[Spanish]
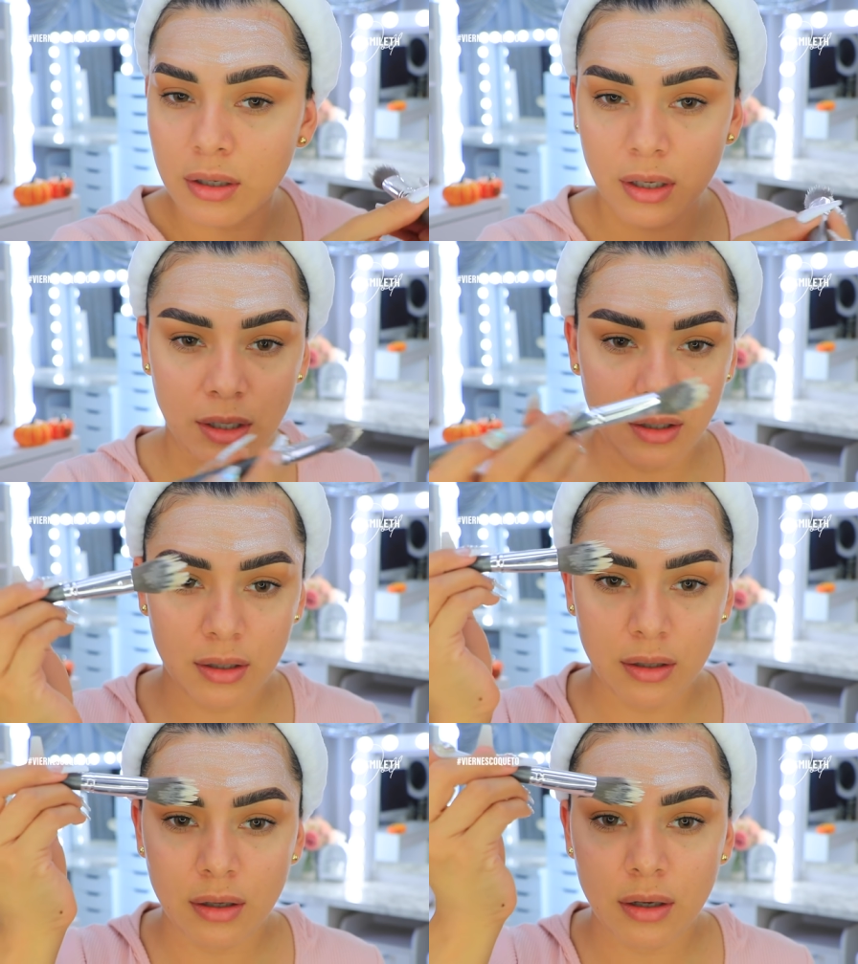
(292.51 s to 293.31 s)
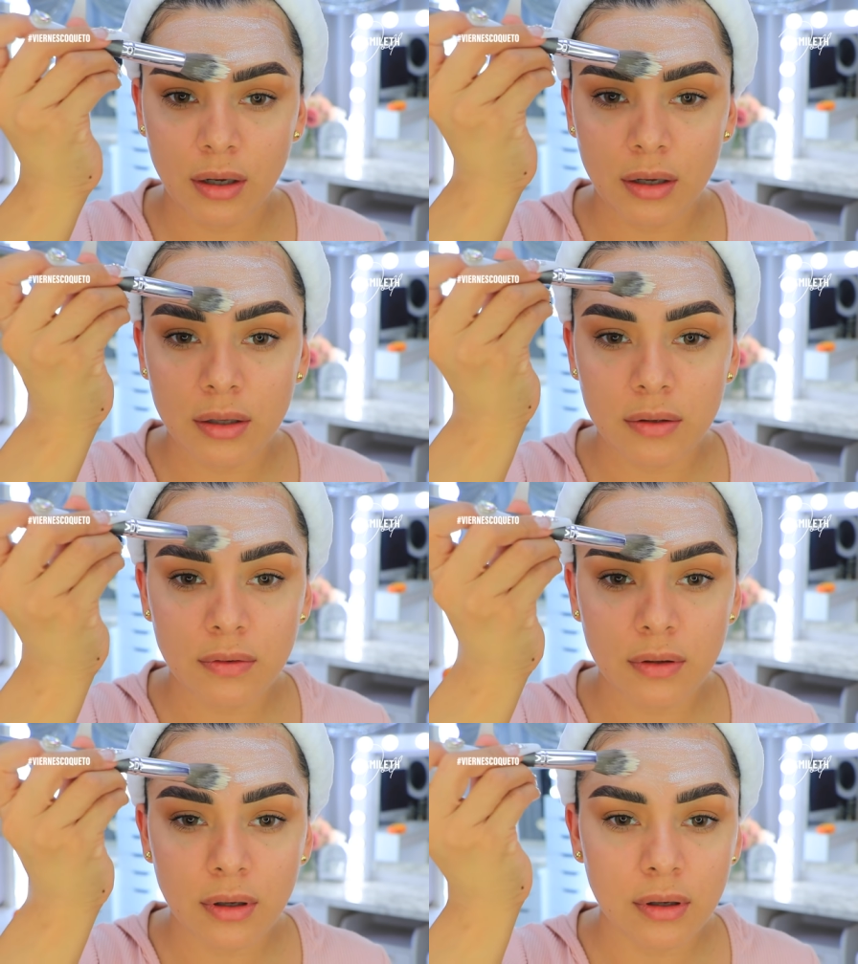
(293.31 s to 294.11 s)
Ok, ahí
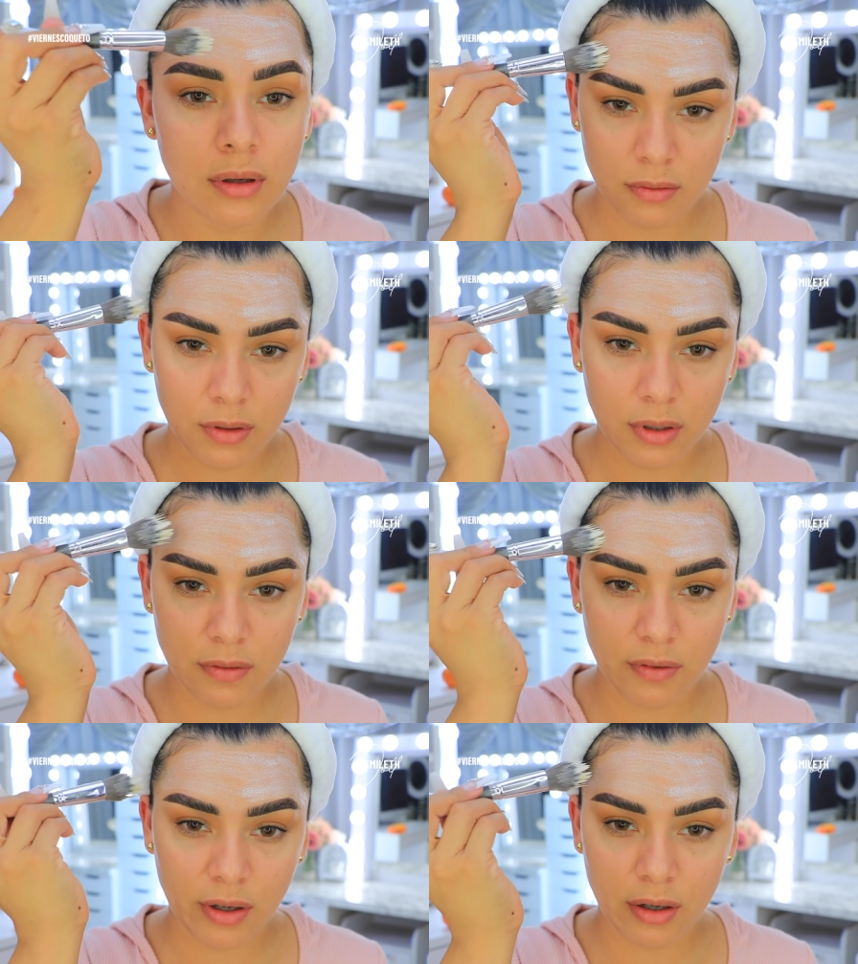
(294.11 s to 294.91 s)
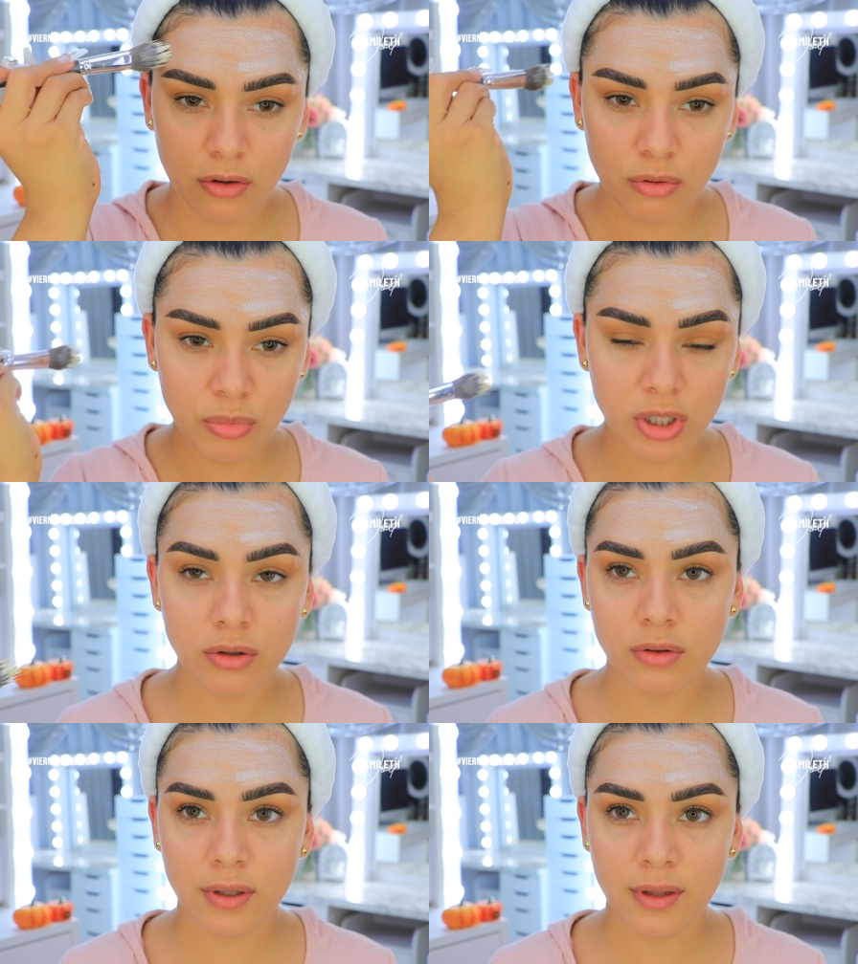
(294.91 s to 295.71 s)
está. Sin que se hagan
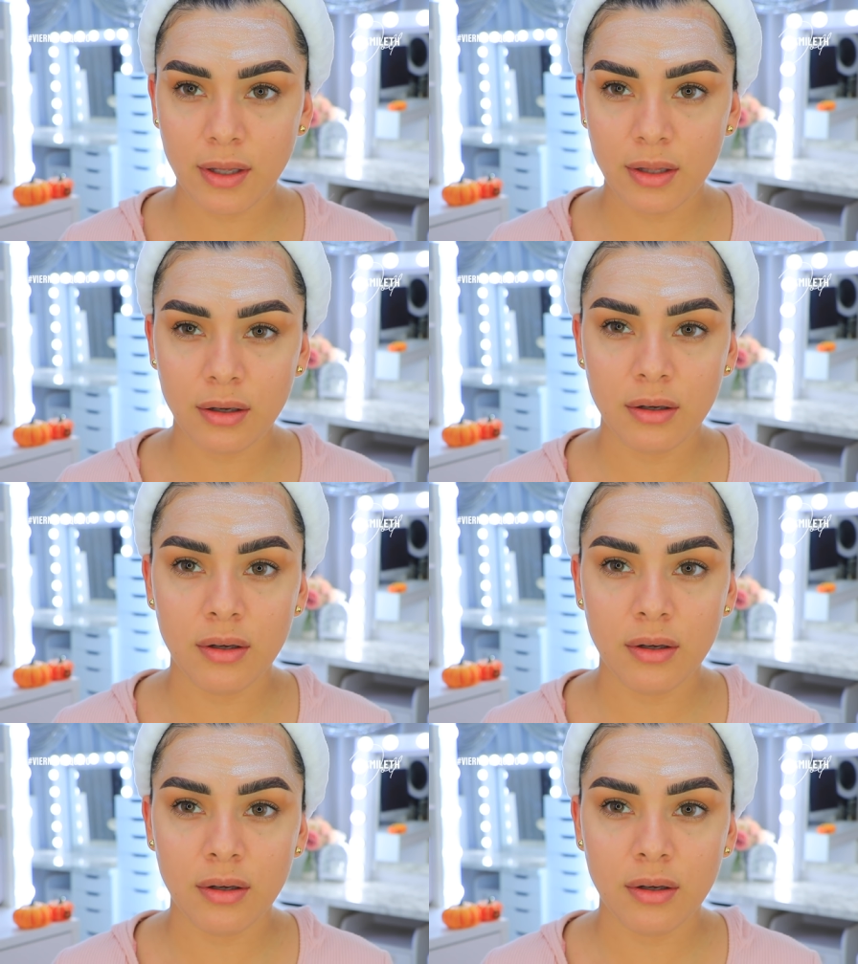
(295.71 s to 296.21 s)
grumitos ni nada.